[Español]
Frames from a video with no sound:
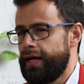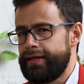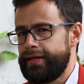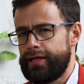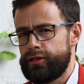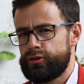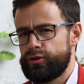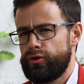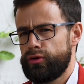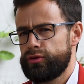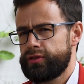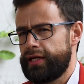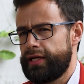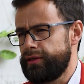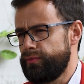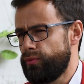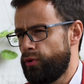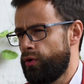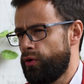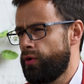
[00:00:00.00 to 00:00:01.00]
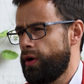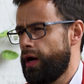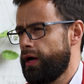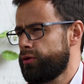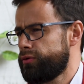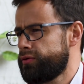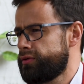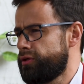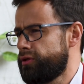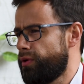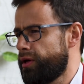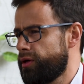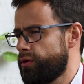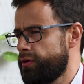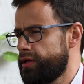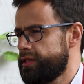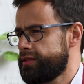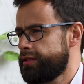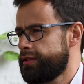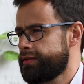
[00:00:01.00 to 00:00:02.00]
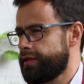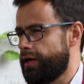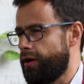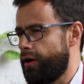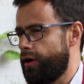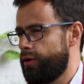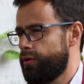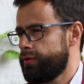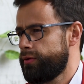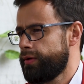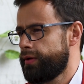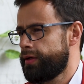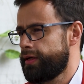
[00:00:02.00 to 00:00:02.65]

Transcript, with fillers: y eso nos animó a continuar con este trabajo